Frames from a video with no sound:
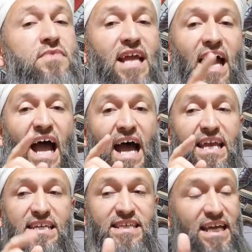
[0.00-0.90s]
Her
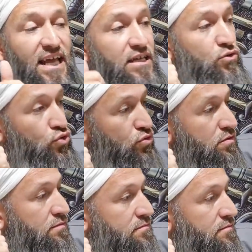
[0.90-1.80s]
gelen
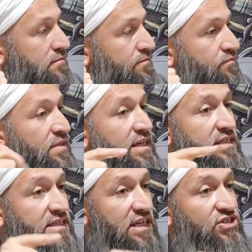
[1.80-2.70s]
gün
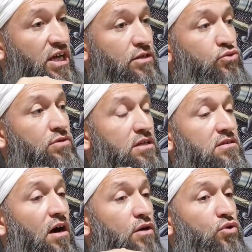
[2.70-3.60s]
geçen günden
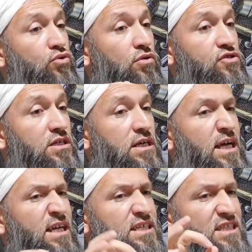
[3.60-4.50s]
daha kötü olacak.
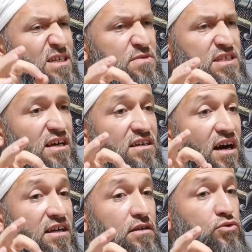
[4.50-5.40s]
Kimse
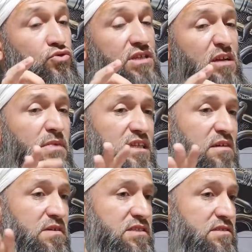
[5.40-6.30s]
hayırlı günler
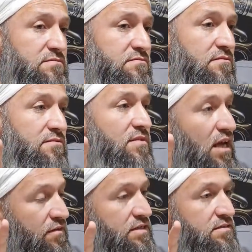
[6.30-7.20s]
beklemesin.
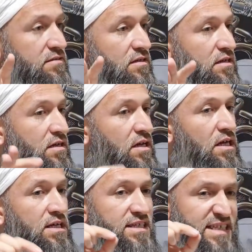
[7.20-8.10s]
Evet.
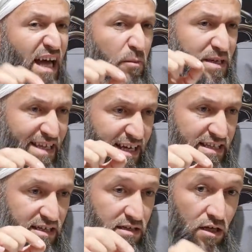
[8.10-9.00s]
Kıyamete
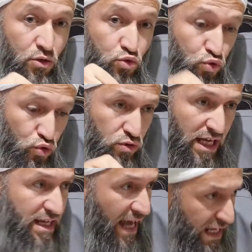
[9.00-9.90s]
kadar şu
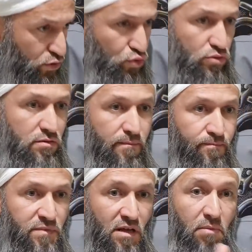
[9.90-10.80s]
yani her gün
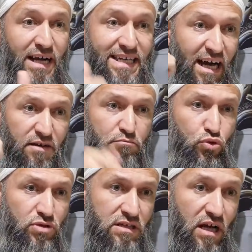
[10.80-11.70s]
bak yarın
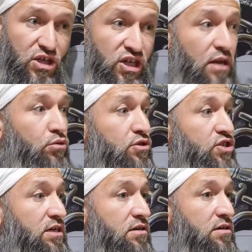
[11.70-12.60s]
bugünden daha şerli olacak.